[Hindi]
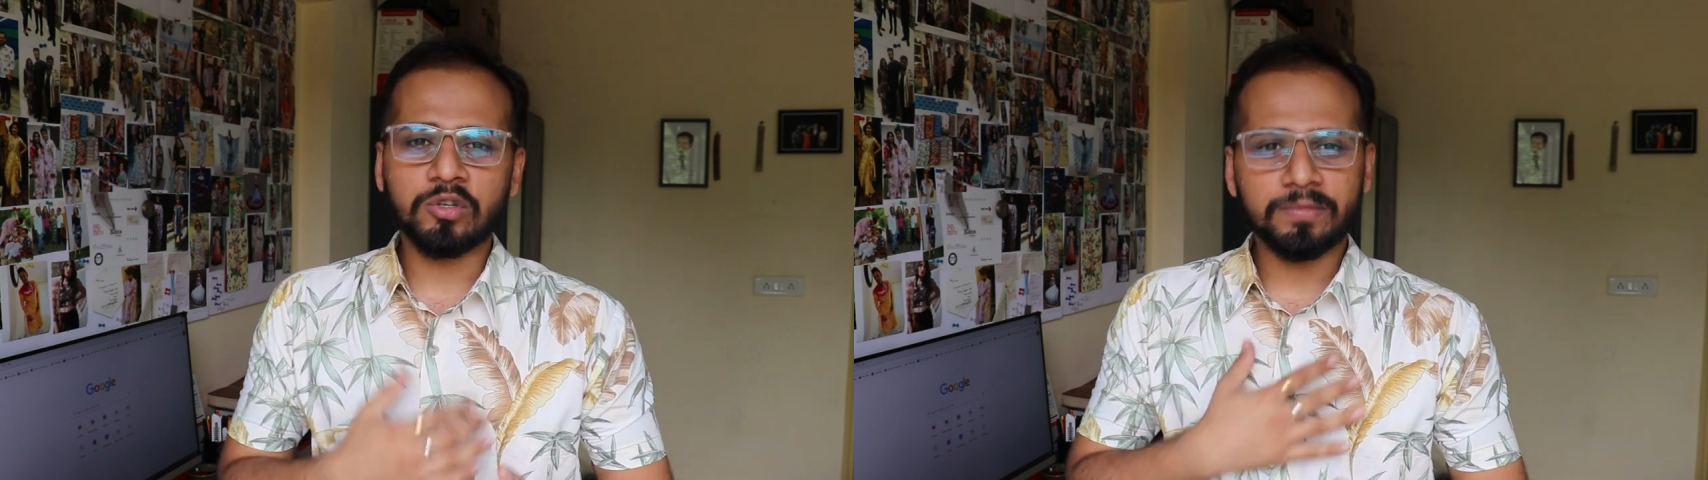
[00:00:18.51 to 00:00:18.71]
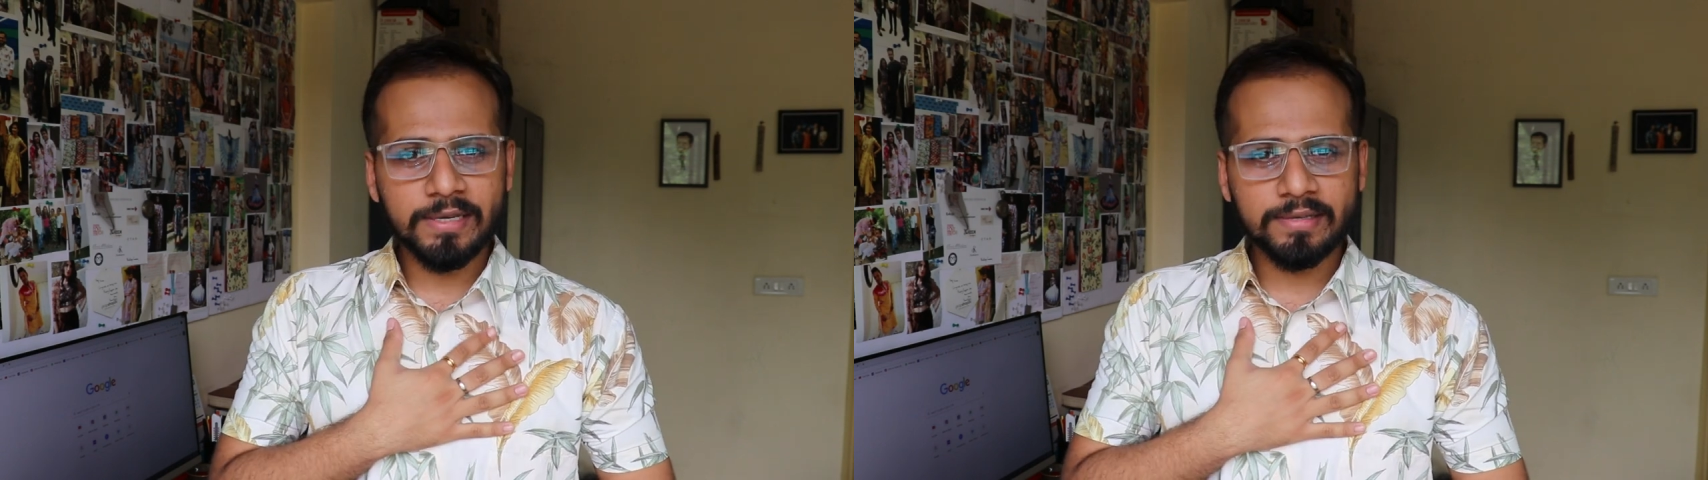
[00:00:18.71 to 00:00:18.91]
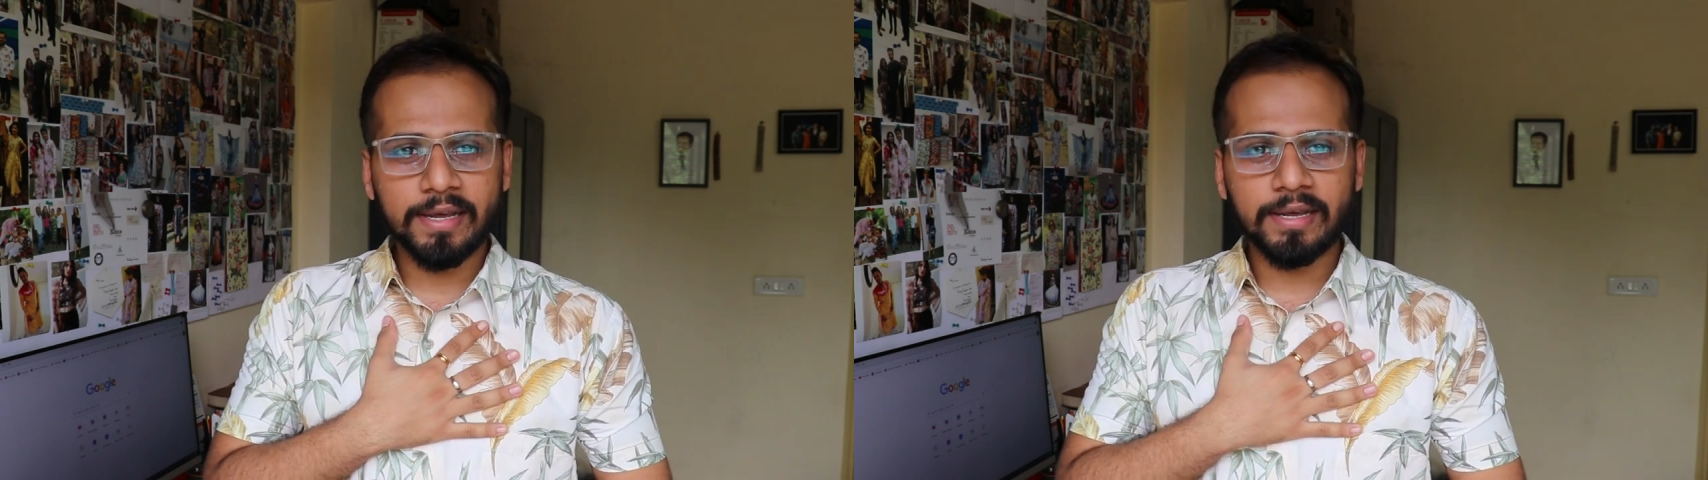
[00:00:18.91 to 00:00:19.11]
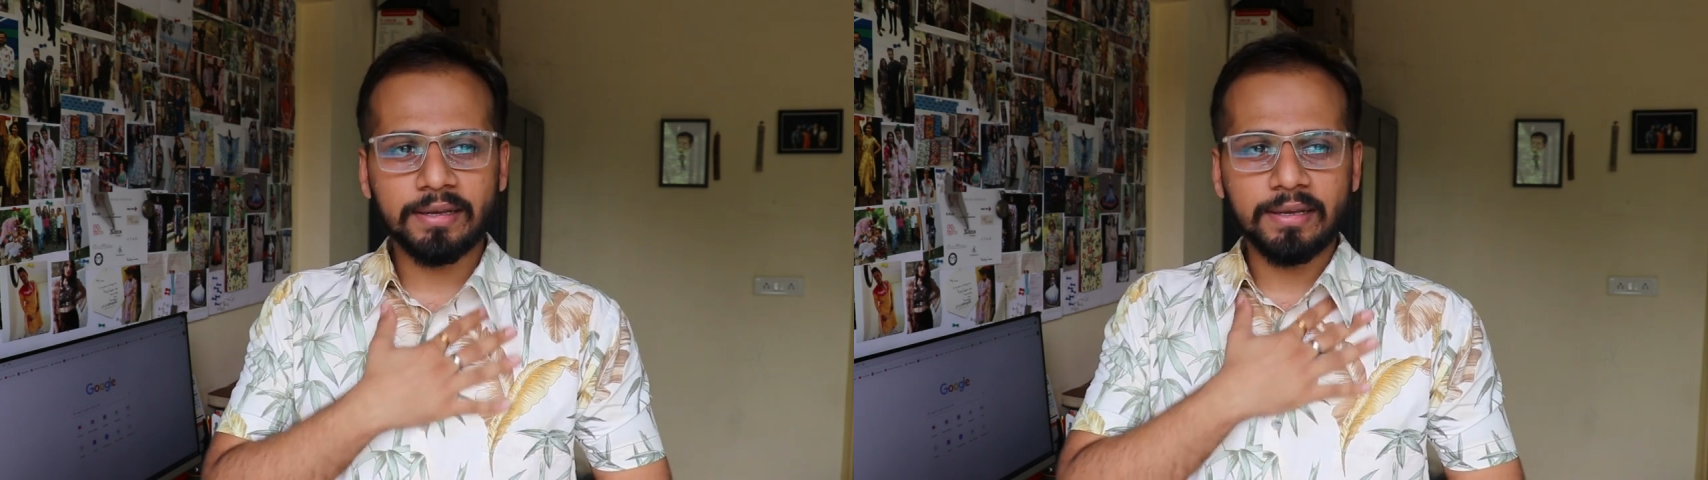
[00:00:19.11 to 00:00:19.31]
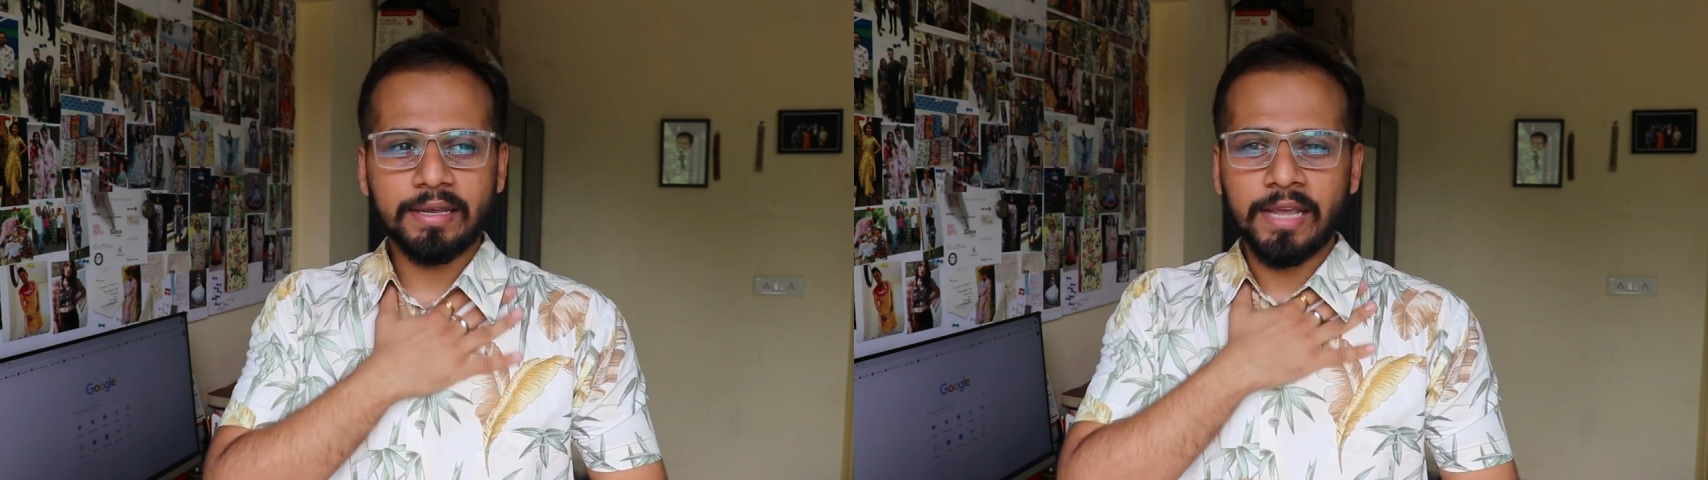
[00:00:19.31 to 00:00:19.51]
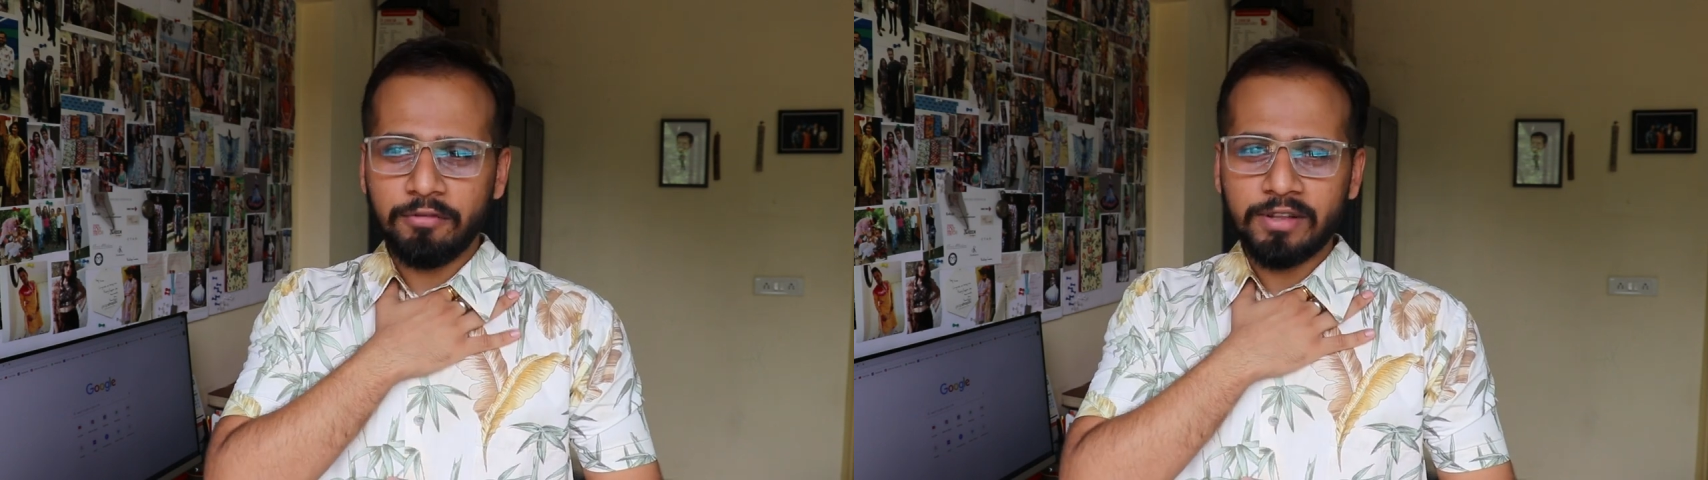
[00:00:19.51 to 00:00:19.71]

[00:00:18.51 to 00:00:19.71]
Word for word: उसमें से ये